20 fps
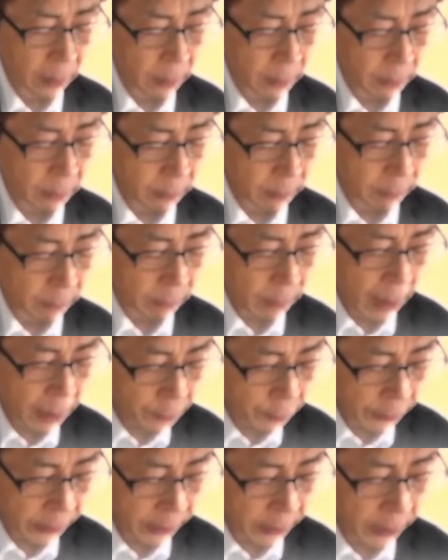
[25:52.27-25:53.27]
のまま
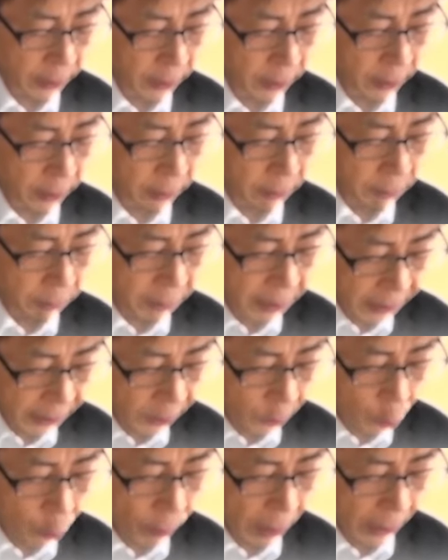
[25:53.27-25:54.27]
姿を
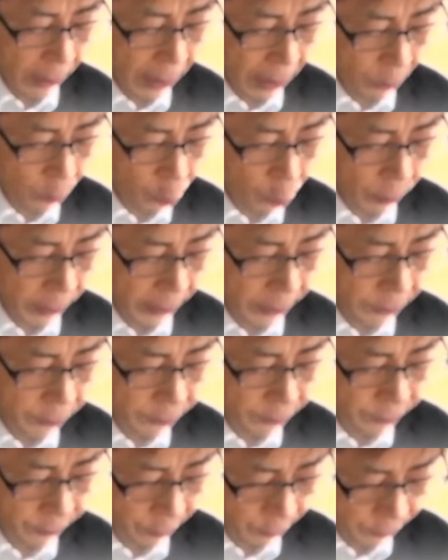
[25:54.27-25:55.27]
隠してしまったので